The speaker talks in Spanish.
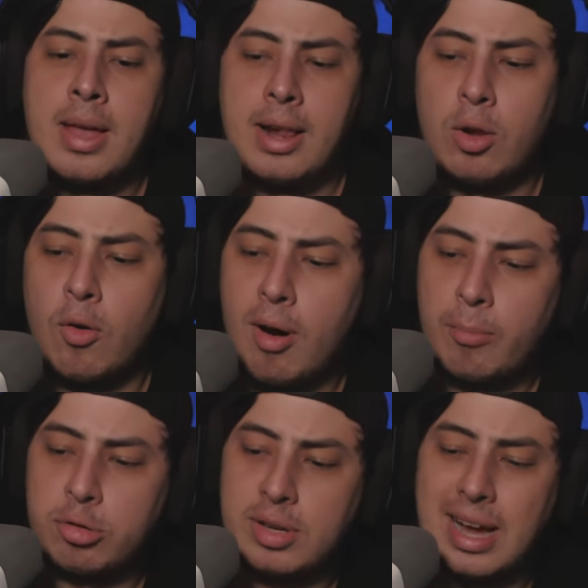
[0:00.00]
lo
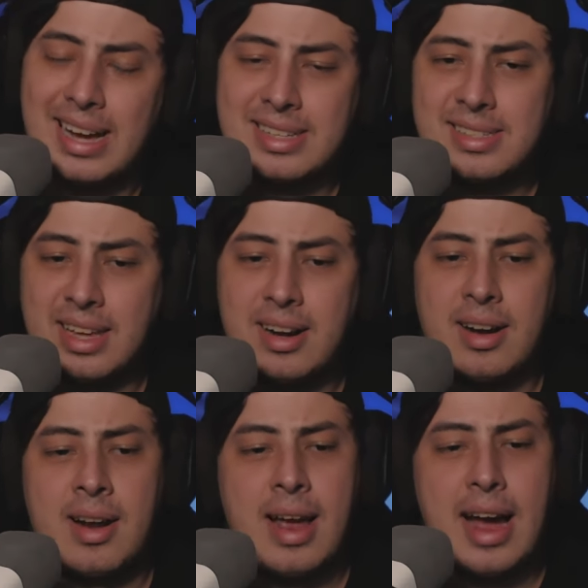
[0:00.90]
vamos a hacer
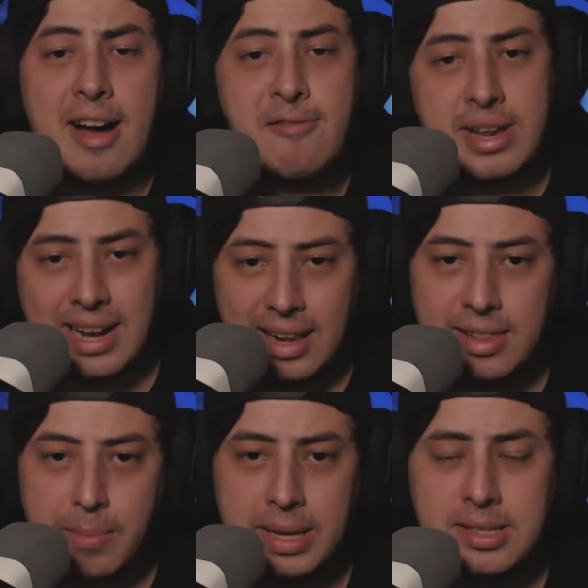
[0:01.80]
a final
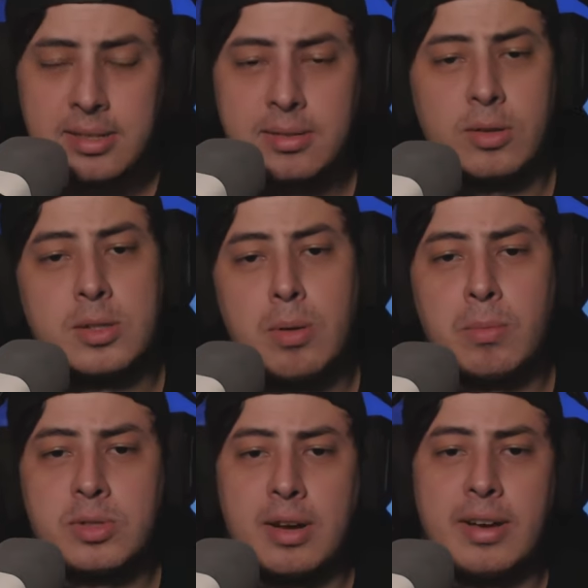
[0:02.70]
de mes. Entonces
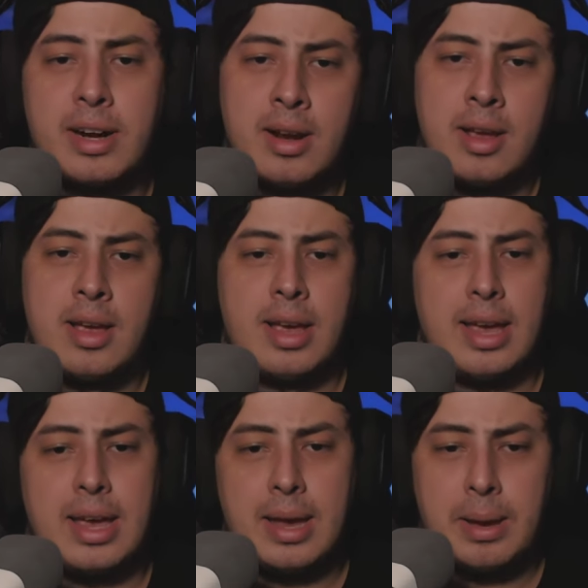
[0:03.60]
vamos a ver,
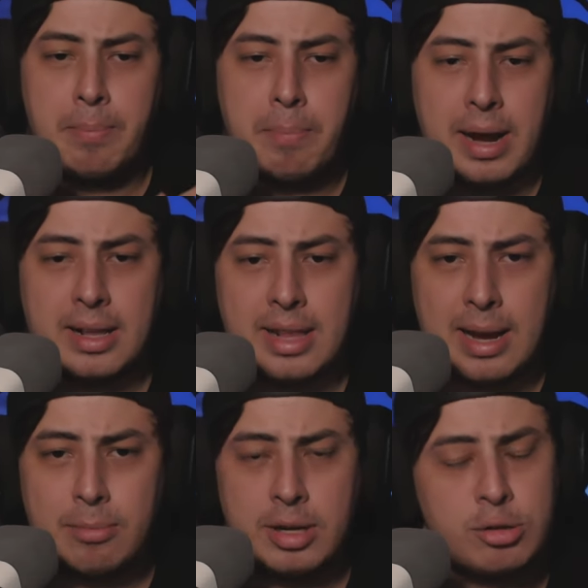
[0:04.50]
eh, pagan
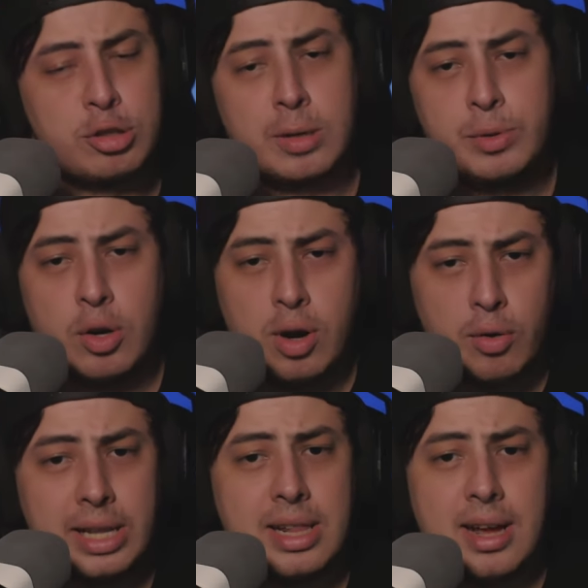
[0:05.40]
digamos la suscripción
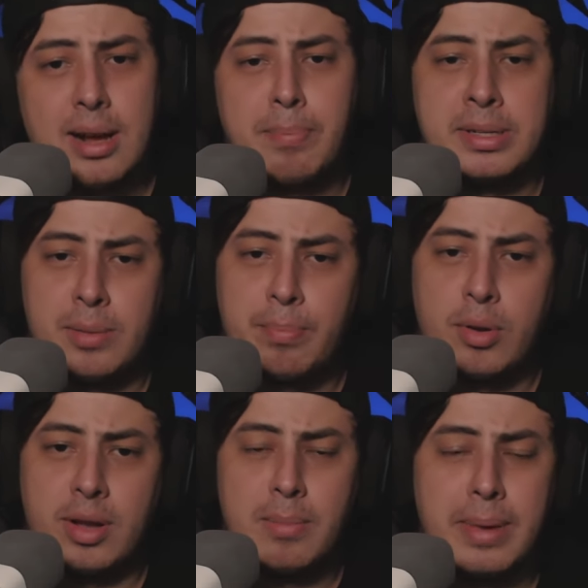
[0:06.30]
ahorita a principio
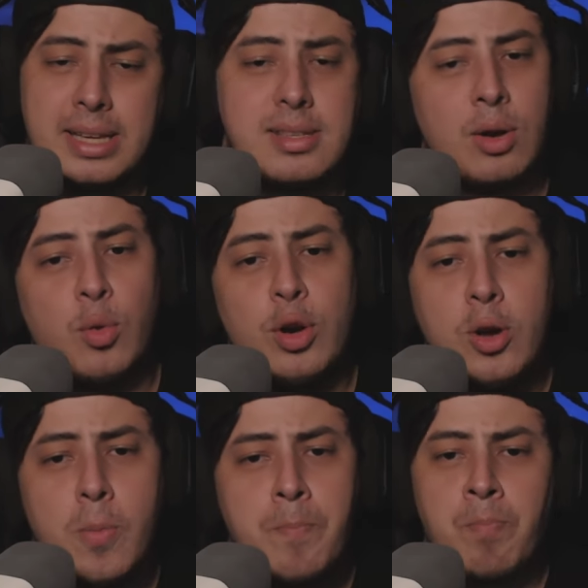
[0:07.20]
del mes de
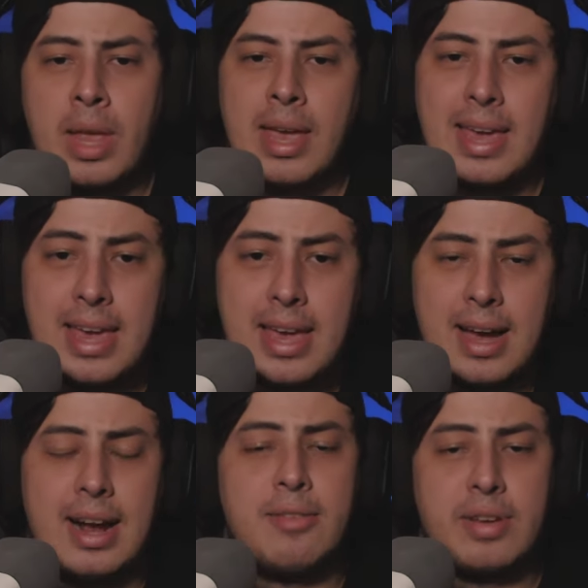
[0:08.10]
julio y
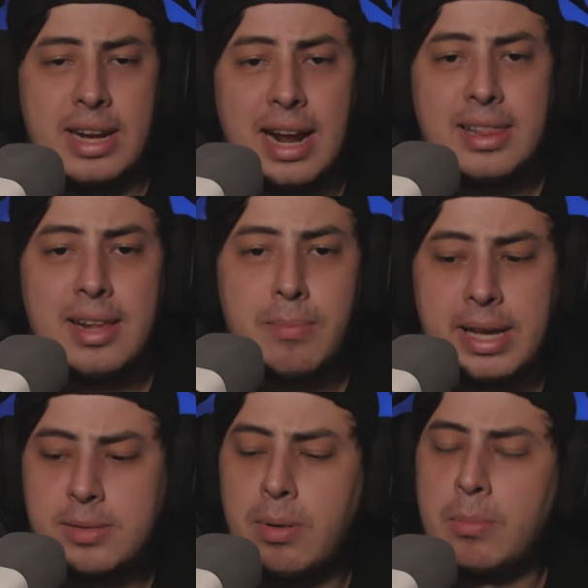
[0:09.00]
al final del
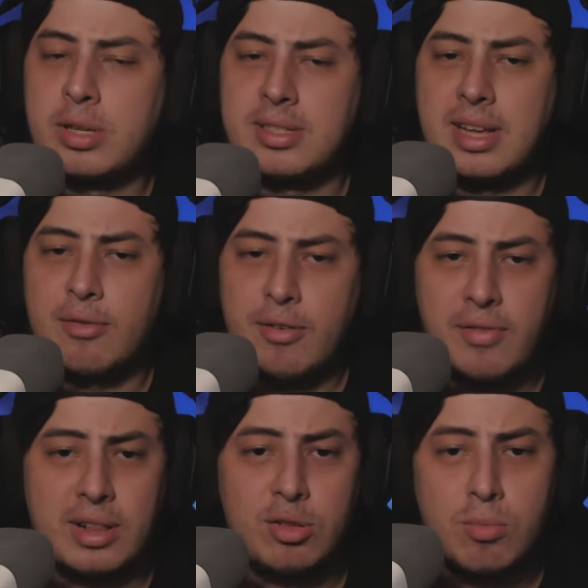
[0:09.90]
mes vamos a estar
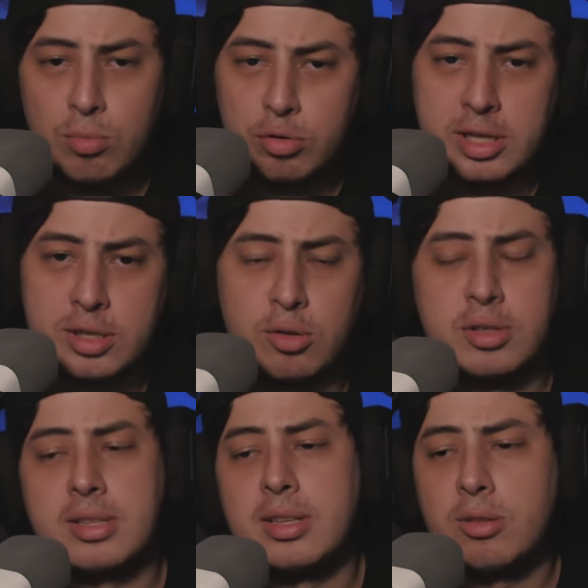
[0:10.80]
rifando muchas
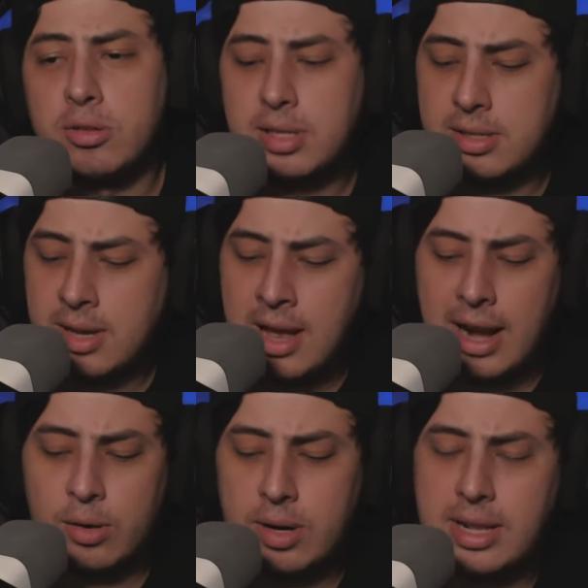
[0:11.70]
cosas. Entonces,
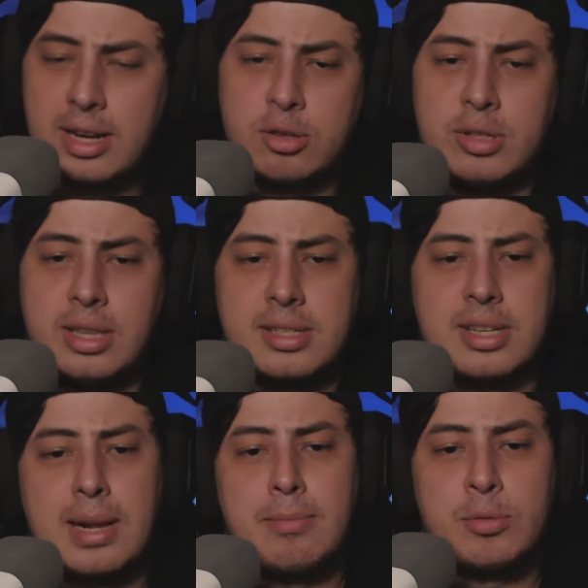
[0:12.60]
algunas de las cositas que
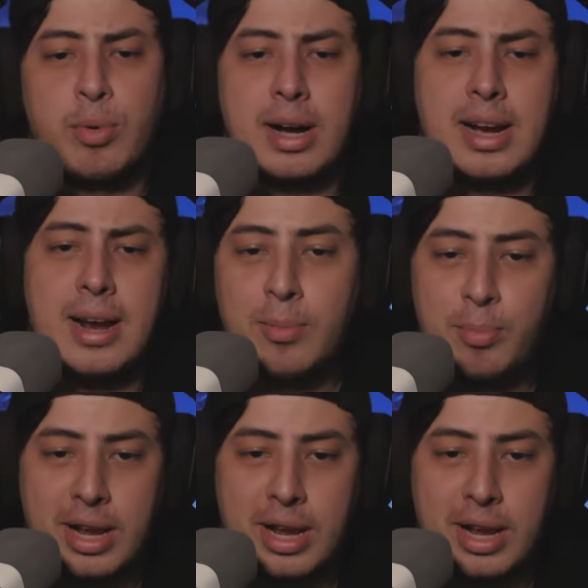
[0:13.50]
tenemos por acá, por